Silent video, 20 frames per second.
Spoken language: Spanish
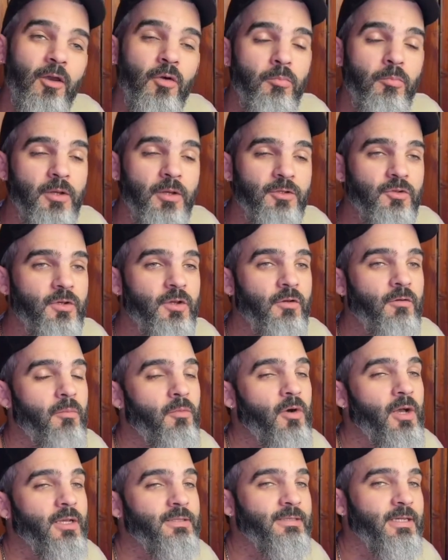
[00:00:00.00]
a los pasos que
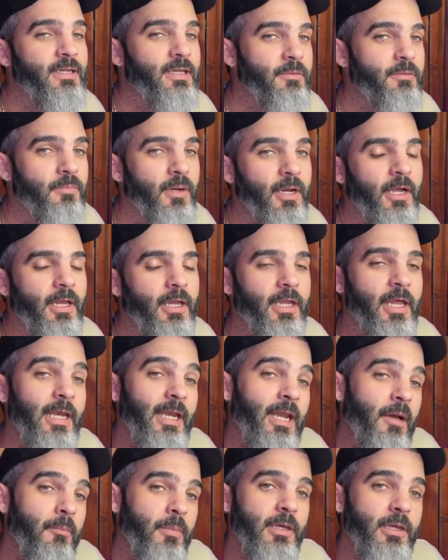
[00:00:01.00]
vamos a seguir para crear
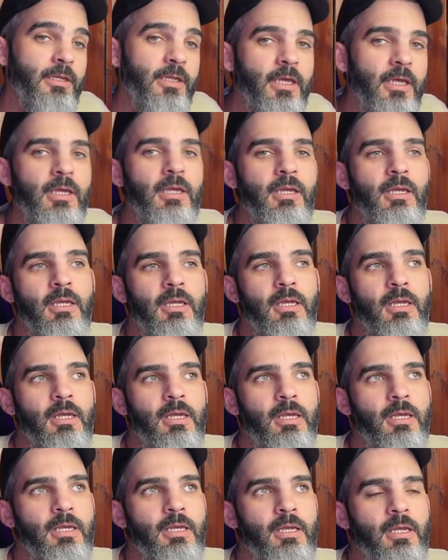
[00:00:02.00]
el Apple ID,
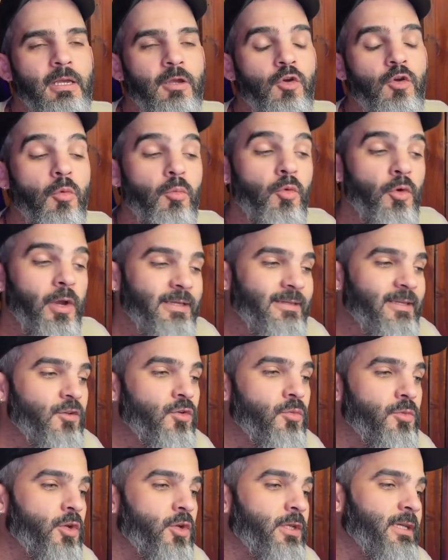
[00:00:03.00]
eh, como este
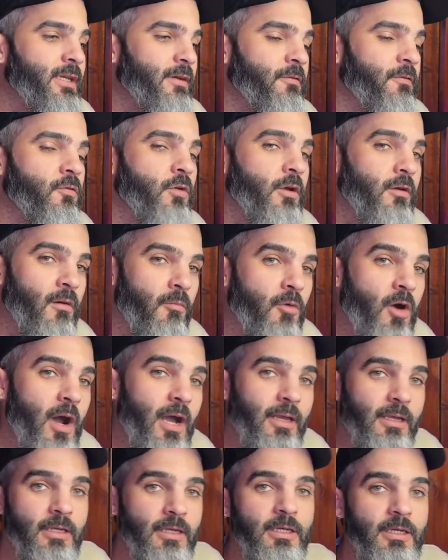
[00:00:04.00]
número de teléfono que vamos a
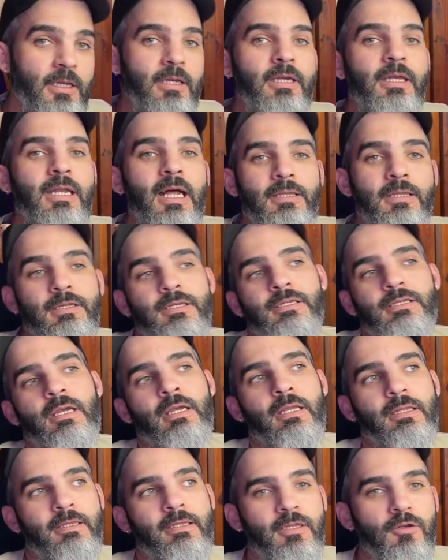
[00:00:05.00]
adquirir gratis
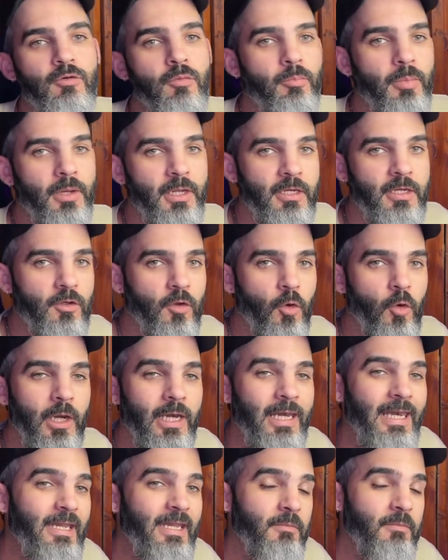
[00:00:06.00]
tiene un periodo
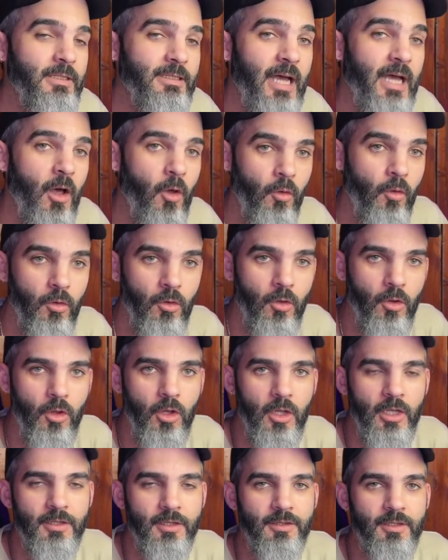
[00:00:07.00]
limitado
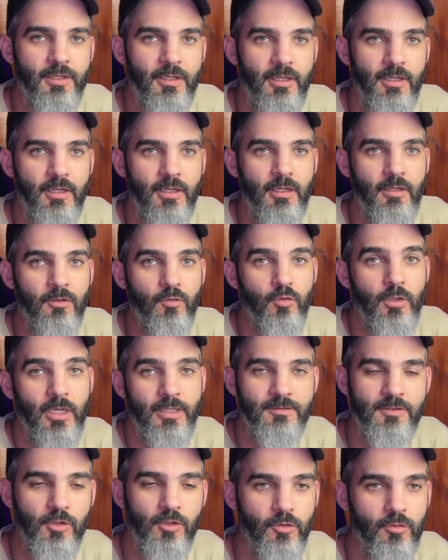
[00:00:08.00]
de
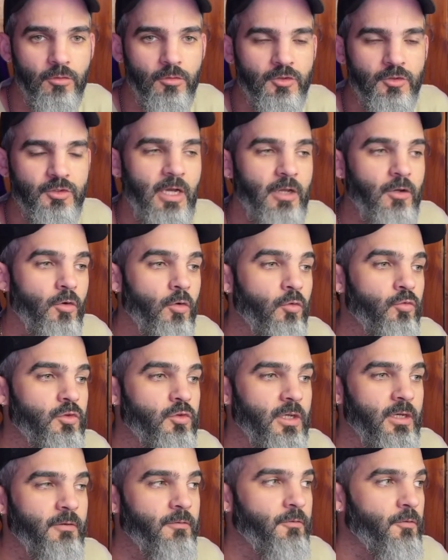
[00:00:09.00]
duración, o sea, no es un
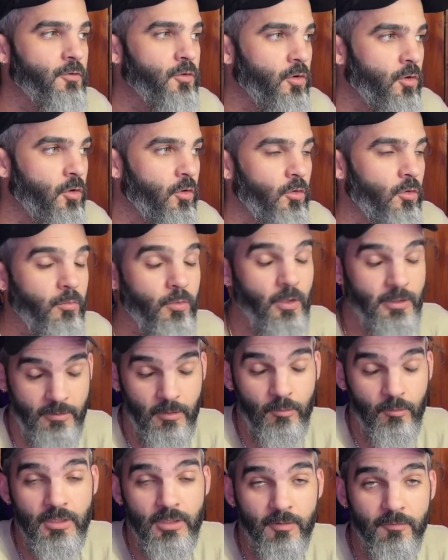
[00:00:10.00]
teléfono, pues es
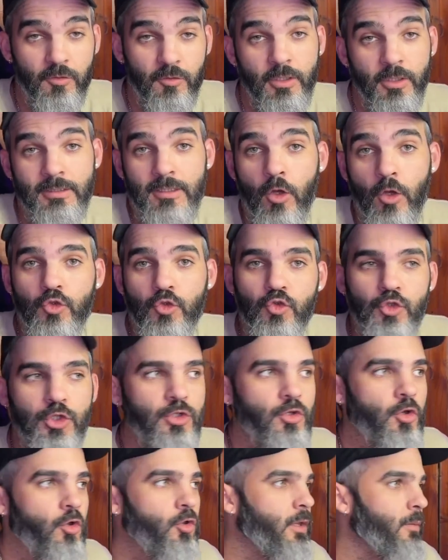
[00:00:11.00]
un teléfono de Estados
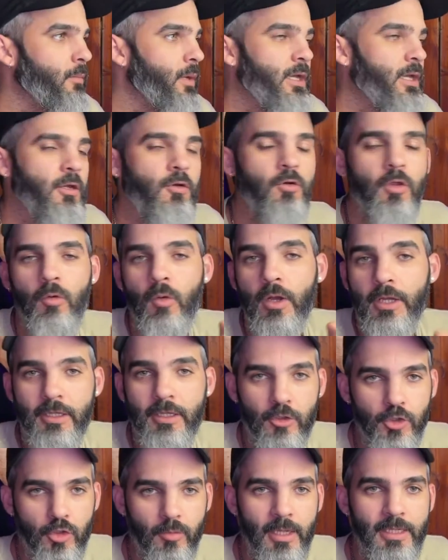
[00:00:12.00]
Unidos, de México, de
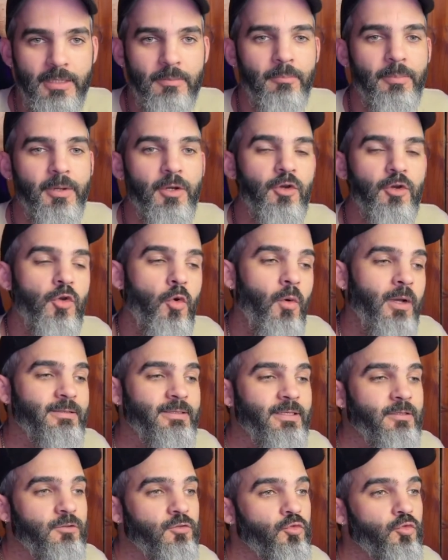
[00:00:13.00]
cualquier otro país, pero no va a
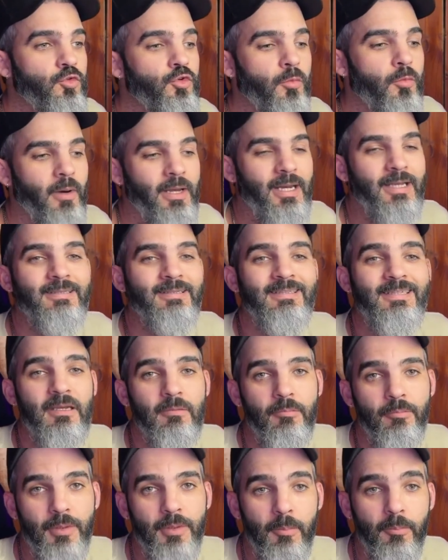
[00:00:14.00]
ser tuyo para
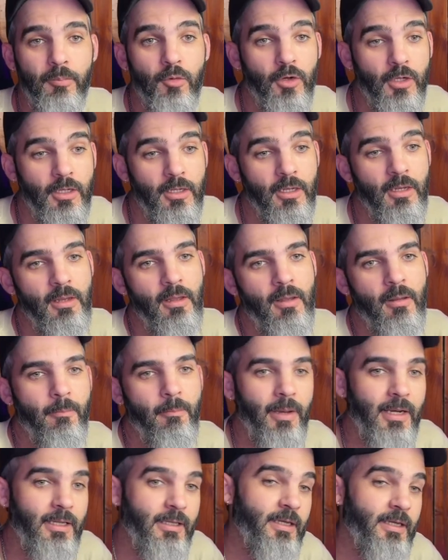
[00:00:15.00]
siempre porque
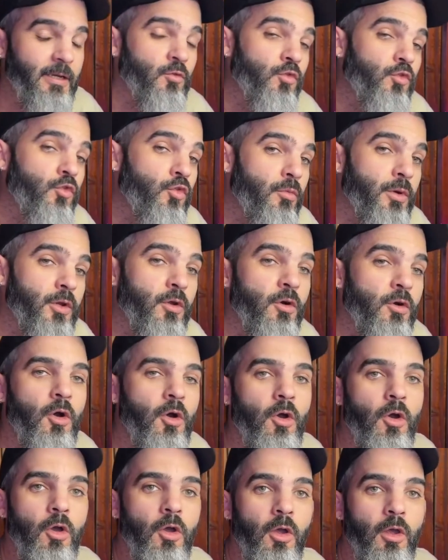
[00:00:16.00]
para tener un número
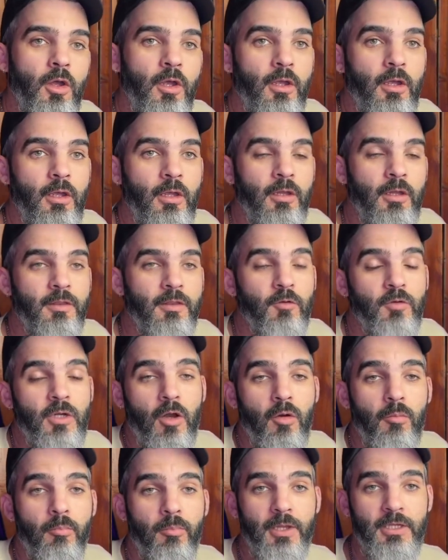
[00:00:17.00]
eh, de
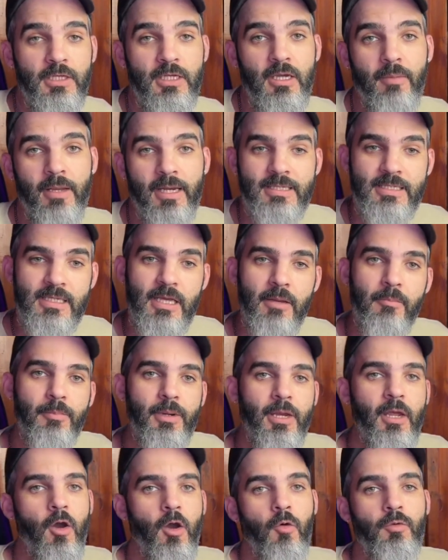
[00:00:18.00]
una compañía para
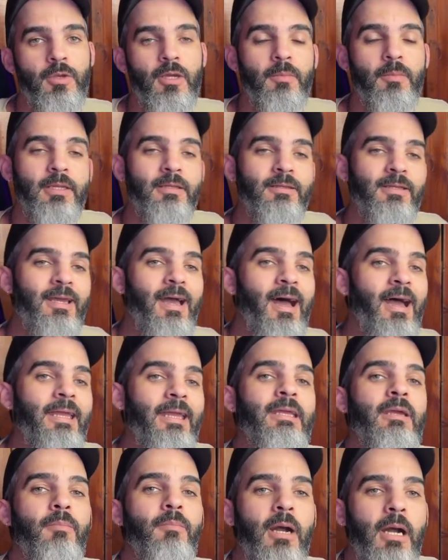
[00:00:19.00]
siempre, obviamente
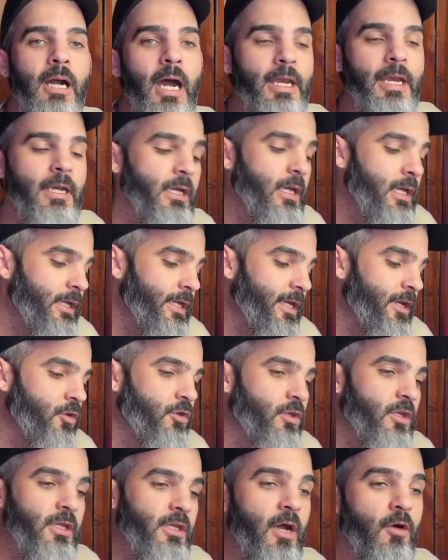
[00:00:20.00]
hay que pagar. Y
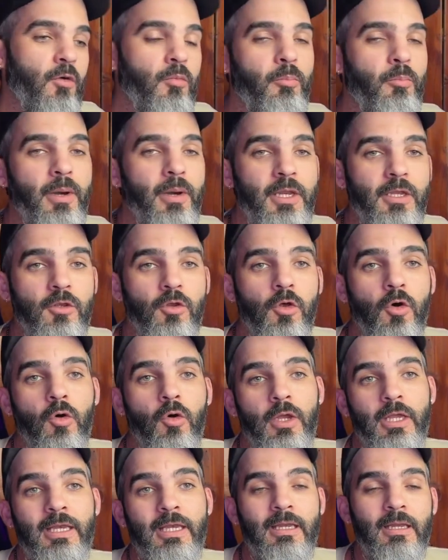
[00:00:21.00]
ellos te dan un
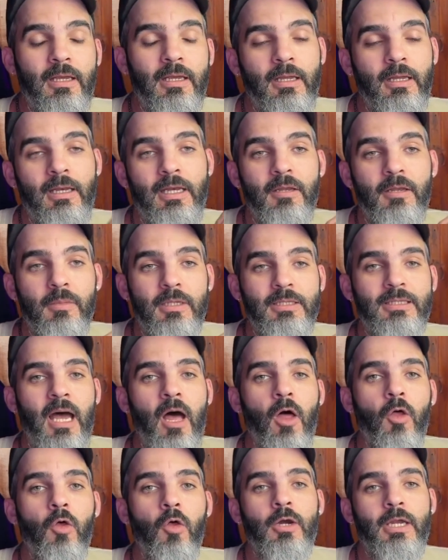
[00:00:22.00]
periodo eh,
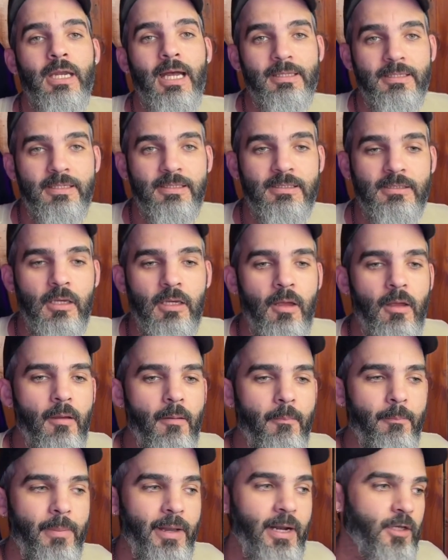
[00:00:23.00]
limitado gratis
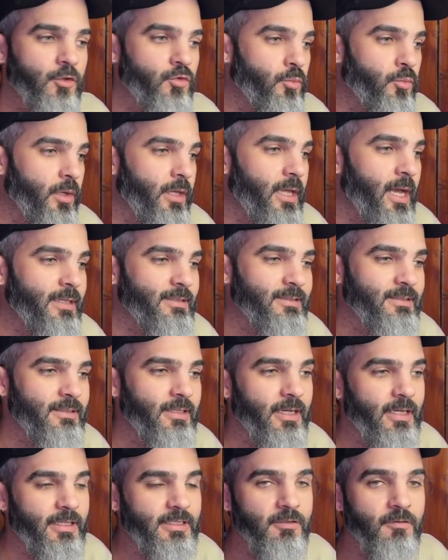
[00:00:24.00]
para que tú puedas
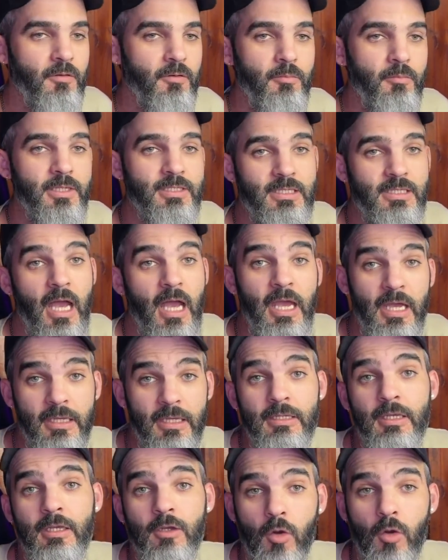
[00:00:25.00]
recibir
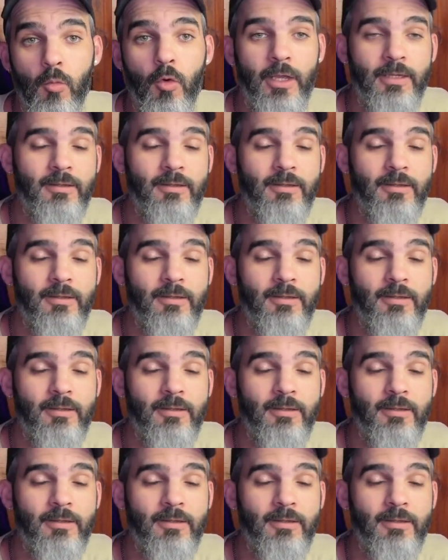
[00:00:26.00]
mensajes y como